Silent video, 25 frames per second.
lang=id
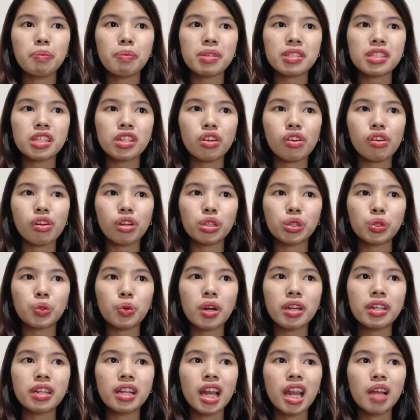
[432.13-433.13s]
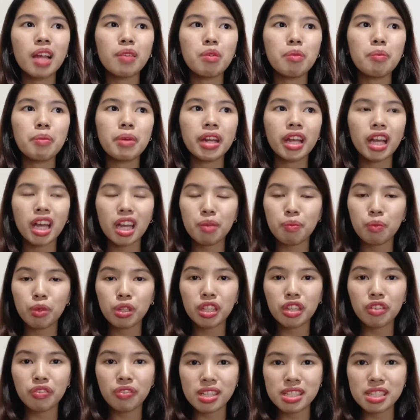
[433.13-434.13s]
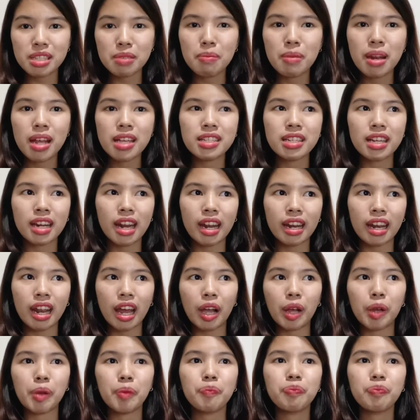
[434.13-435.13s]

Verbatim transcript: pesan orang tua dalam memberikan motivasi belajar anak.